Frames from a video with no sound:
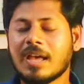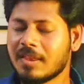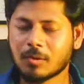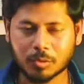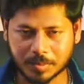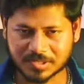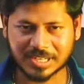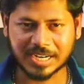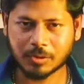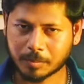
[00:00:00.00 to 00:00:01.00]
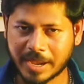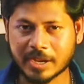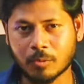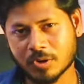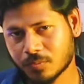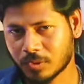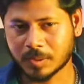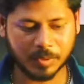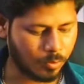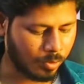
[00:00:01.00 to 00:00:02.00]
அதெல்லாம் ஒரு பிரச்சனையும் கிடையாது உங்கள் பேங்க் அக்கௌண்ட்டை ஃபுல்
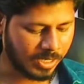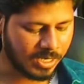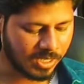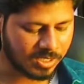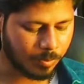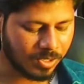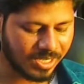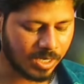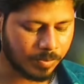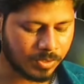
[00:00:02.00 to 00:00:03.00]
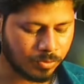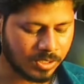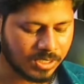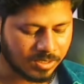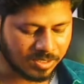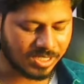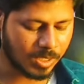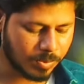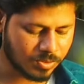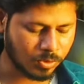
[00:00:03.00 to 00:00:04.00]
நம்பர் கொடுங்க அதுக்கப்புறம் டேட் பாஸ்வேர்ட் இந்த
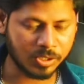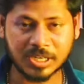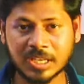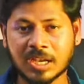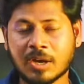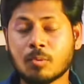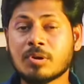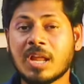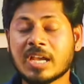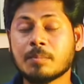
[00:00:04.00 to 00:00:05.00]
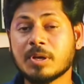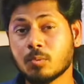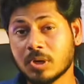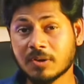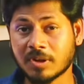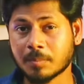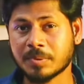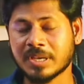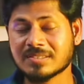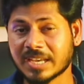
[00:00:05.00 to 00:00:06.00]
டேட் பாஸ்வேர்டு வந்து நீங்கள் அக்கௌண்ட் லாகின் பண்ணி உள்ளே
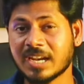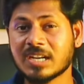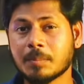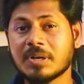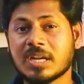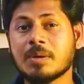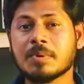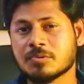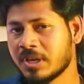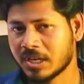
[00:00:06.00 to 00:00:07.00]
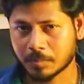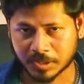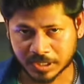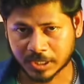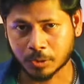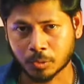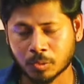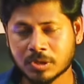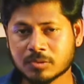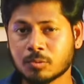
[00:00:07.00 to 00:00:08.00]
வரப்பையே செகண்ட் டைமாக டேட் பாஸ்வேர்டு என்ட்ரி பண்ணுங்க
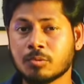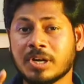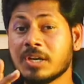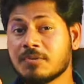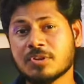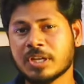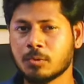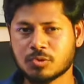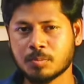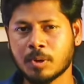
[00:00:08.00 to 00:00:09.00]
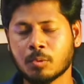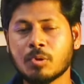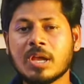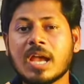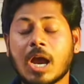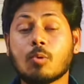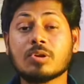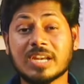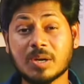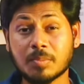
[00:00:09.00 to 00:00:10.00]
கேட்டிருக்கோம் ஸோ ரெண்டு விஷயம் நீங்கள் யோசிச்சு பார்க்கணும் அக்கௌண்ட்
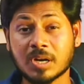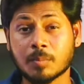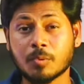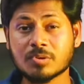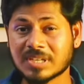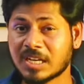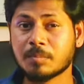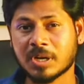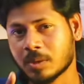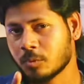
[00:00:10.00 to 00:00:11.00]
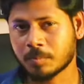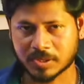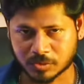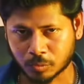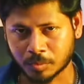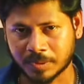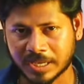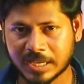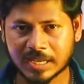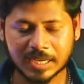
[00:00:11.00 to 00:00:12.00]
கிரியேட் பண்ணுறப்போ சைன்இன் பண்ணுறப்போ ஒரு பாஸ்வேர்ட் கொடுப்பீங்க
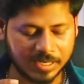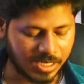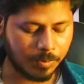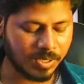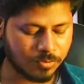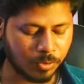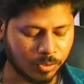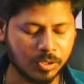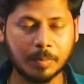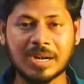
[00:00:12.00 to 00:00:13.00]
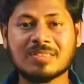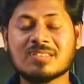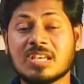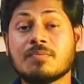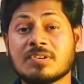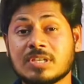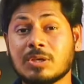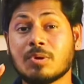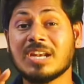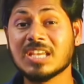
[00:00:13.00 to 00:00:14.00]
டேட் பாஸ்வேர்டு வந்து இந்த பணத்தை சேஃப் அண்ட்
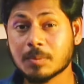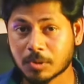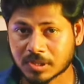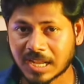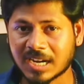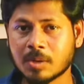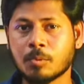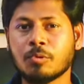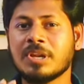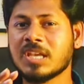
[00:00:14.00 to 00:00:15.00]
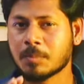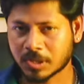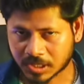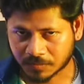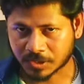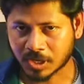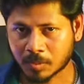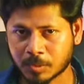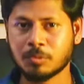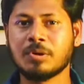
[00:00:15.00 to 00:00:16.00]
செக்யூராக நீங்கள் மட்டும் தான் ஹேண்டில் பண்ணணும் நீங்கள் மட்டும் தான்
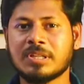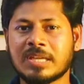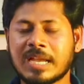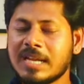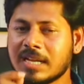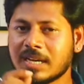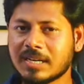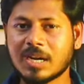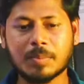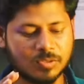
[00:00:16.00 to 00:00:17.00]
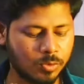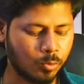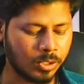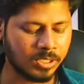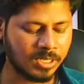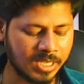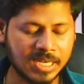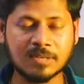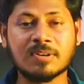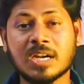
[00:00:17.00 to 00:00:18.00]
விட்ரால் பண்ணணுன்றதுக்காக டேட் பாஸ்வேர்ட் கொடுக்குறது நான்
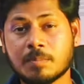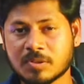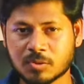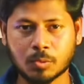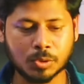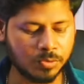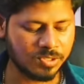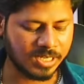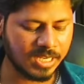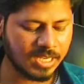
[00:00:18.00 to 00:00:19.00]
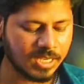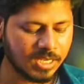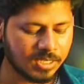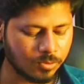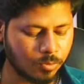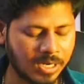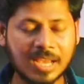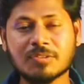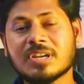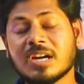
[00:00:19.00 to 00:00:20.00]
ஏற்கனவே டேட் பாஸ்வேர்ட் கொடுத்து வச்சிருக்கேன் ஸோ
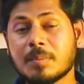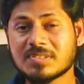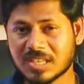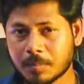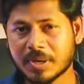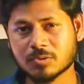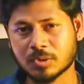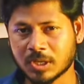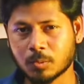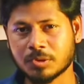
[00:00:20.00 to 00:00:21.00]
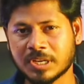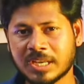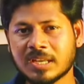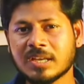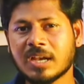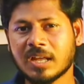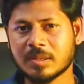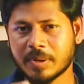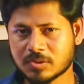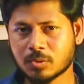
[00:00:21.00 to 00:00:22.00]
நான் வந்து ரெண்டுமே சேம் பாஸ்வேர்டு தான் கொடுத்துருக்கேன் அந்த
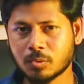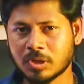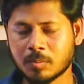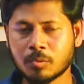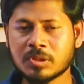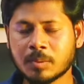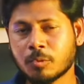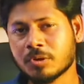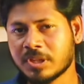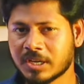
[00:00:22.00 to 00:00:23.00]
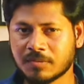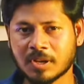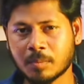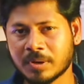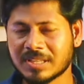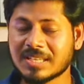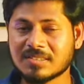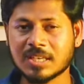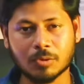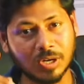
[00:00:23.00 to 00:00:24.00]
பாஸ்வேர்டு கொடுக்குறப்போ அந்த அமௌண்ட் வந்து எனக்கு விட்ரால் பண்ணுறது
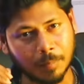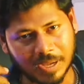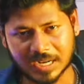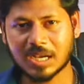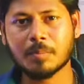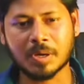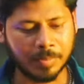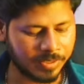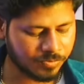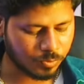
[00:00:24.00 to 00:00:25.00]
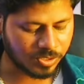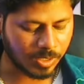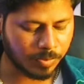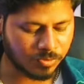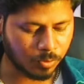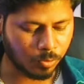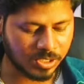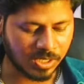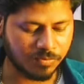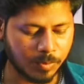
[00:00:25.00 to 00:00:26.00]
ஈஸியாக இருக்கும் நான் மறக்காமல் இருப்பேன் ஸோ டேட் பாஸ்வேர்டு
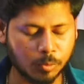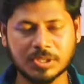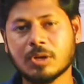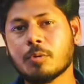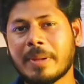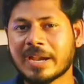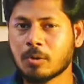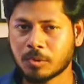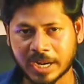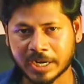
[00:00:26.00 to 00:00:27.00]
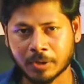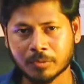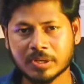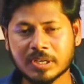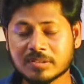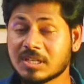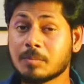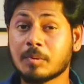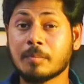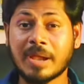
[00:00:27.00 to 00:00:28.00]
கொடுத்து கன்ஃபார்ம் கொடுத்தீங்கன்னா உங்கள் பேங்க் அக்கௌண்ட் ஆட் ஆயிடும் சரி
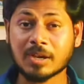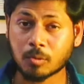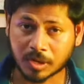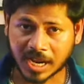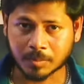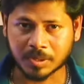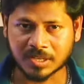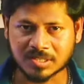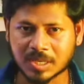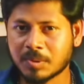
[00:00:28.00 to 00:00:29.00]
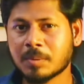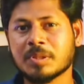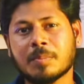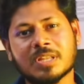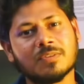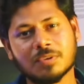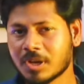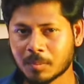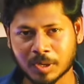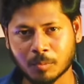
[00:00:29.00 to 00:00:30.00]
இப்போ நம்ம பேங்க் அக்கௌண்ட்லாம் ஆட் பண்ணியாச்சு எப்படி நம்ம இந்த பணத்தை
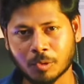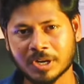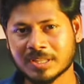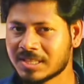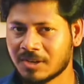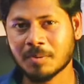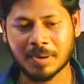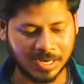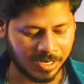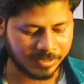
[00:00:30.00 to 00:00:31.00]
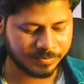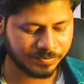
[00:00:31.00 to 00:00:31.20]
வித்ட்ரால் பண்ண போகிறோன்றதை தெளிவாக பார்க்கலாம்